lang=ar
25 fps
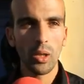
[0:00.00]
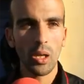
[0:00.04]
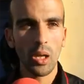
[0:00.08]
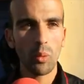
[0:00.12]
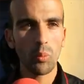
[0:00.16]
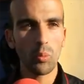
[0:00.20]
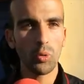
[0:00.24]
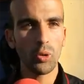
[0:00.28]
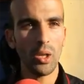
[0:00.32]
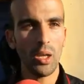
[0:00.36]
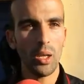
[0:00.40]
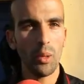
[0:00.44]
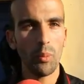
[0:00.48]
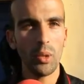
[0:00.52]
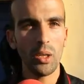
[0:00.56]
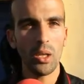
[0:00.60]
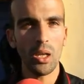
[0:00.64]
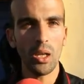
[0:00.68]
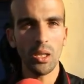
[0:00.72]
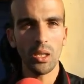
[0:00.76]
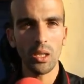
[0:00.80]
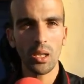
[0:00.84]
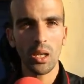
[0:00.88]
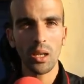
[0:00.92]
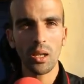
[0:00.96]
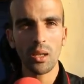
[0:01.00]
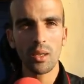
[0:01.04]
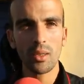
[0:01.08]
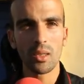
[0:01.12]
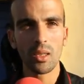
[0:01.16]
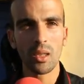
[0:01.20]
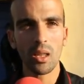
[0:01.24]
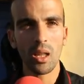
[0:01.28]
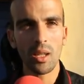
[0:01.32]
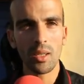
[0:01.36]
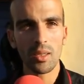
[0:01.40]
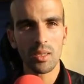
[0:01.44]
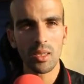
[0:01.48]
هنا مدعمين يعني
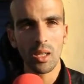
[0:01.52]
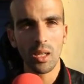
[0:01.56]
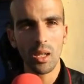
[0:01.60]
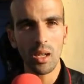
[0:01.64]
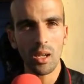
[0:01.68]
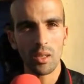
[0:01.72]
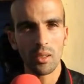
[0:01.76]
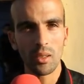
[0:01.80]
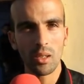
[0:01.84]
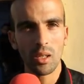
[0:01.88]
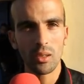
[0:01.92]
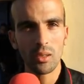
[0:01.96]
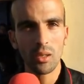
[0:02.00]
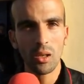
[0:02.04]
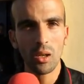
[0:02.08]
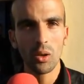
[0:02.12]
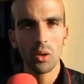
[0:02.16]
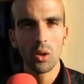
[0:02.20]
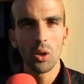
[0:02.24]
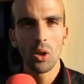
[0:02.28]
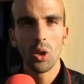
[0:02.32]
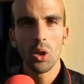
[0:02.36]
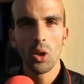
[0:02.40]
كنقصد الاصدقاء ديالنا